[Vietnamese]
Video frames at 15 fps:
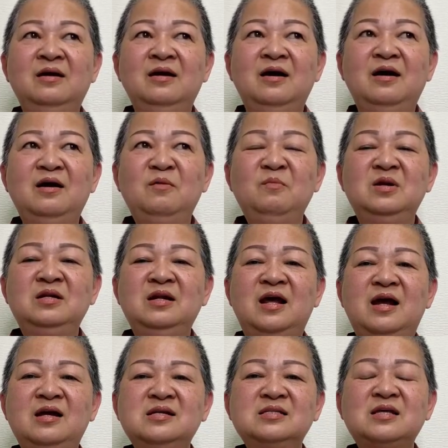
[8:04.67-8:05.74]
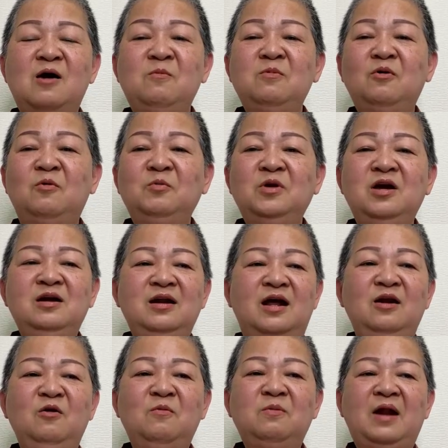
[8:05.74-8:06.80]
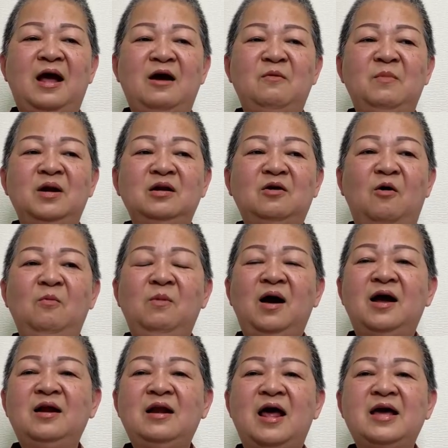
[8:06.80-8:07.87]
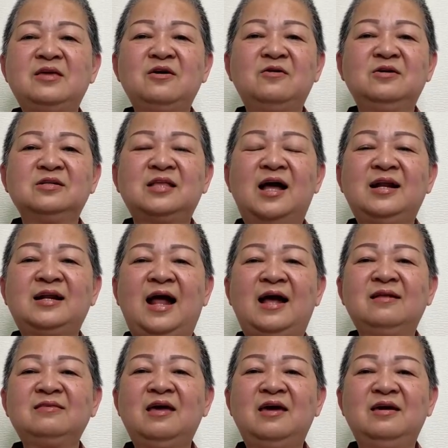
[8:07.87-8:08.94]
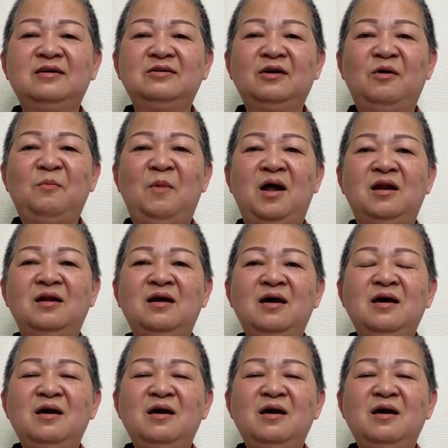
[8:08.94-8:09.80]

à, mình hả sống cũng như là lúc nào mình cũng hả để cho người ta trả tiền cho mình